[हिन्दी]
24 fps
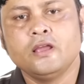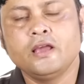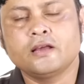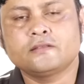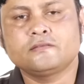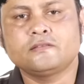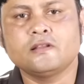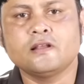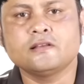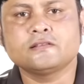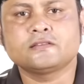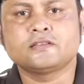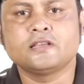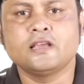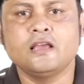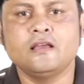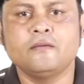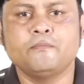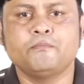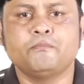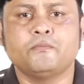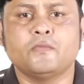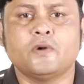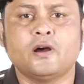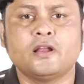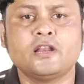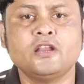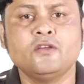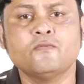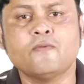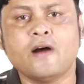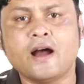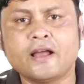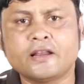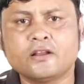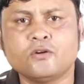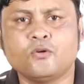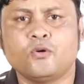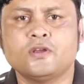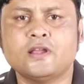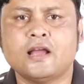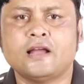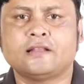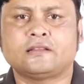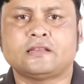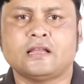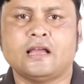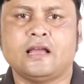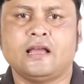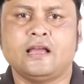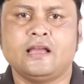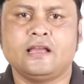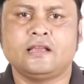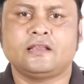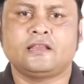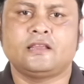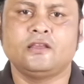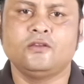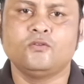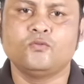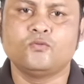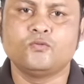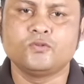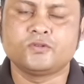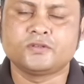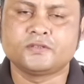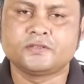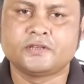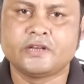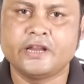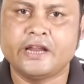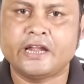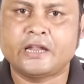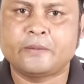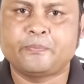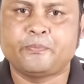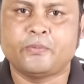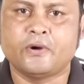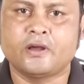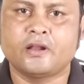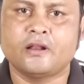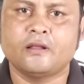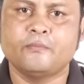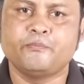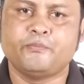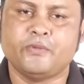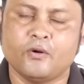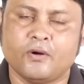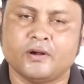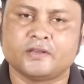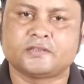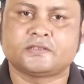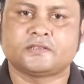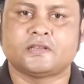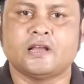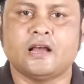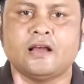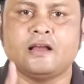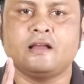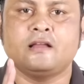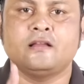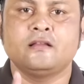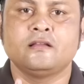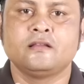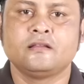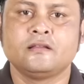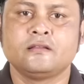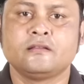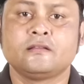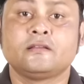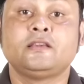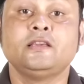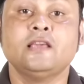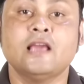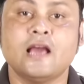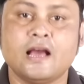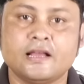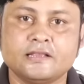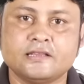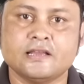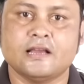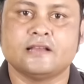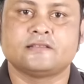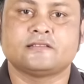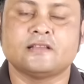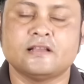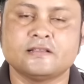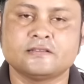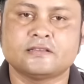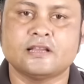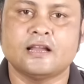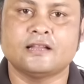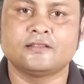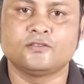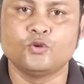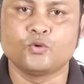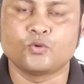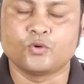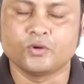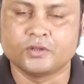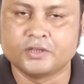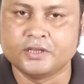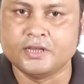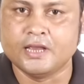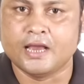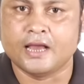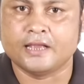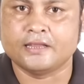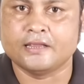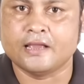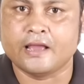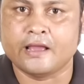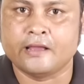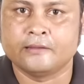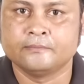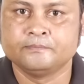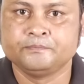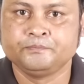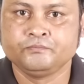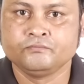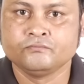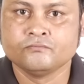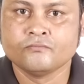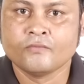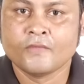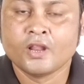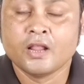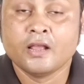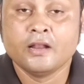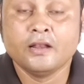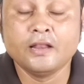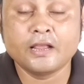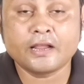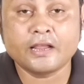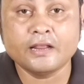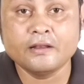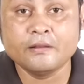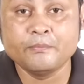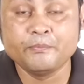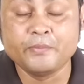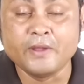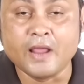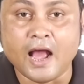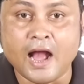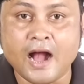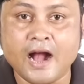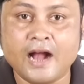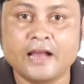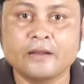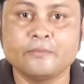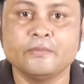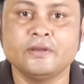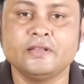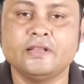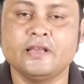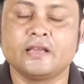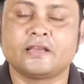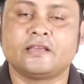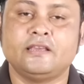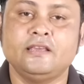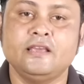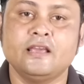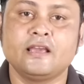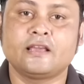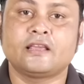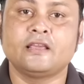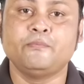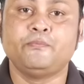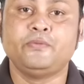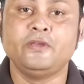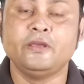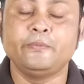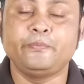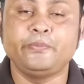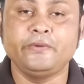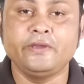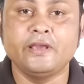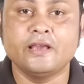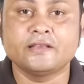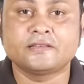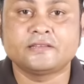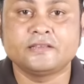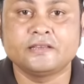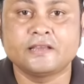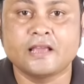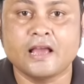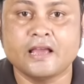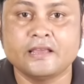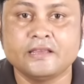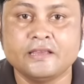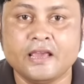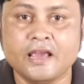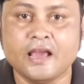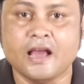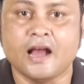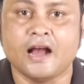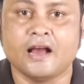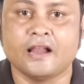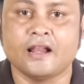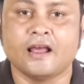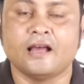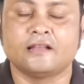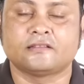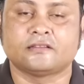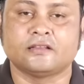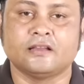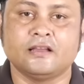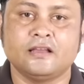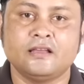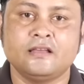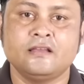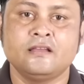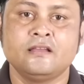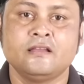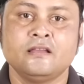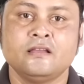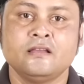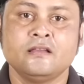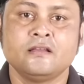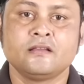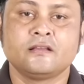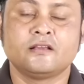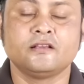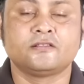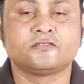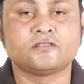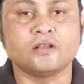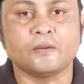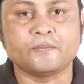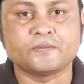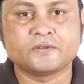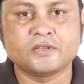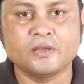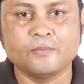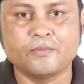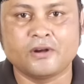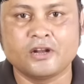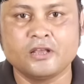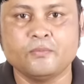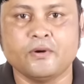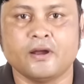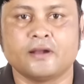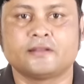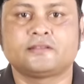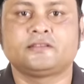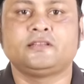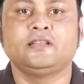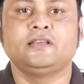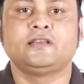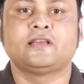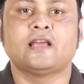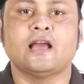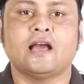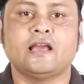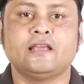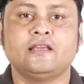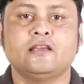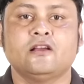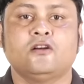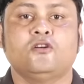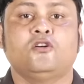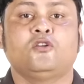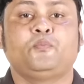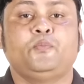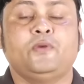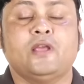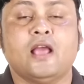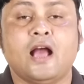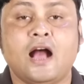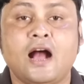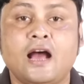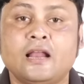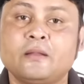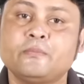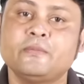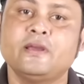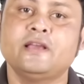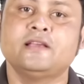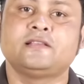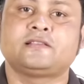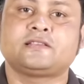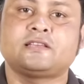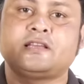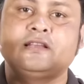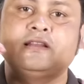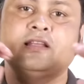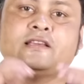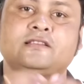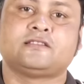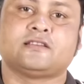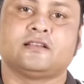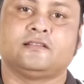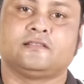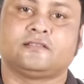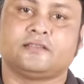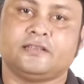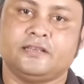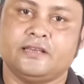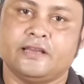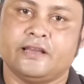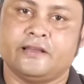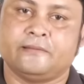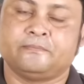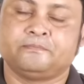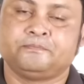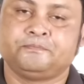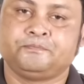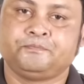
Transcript: एक तरह से अनिवार्य हो जाता है कि उस डेट पर व्यवस्था किया जाए संसाधनों को दिया जाए लेकिन बिहार में देखिए कि बीपीएससी का ये हालात है कि सबसे बड़ी भर्ती इकाई है और बिहार में इसकी नहीं चलती है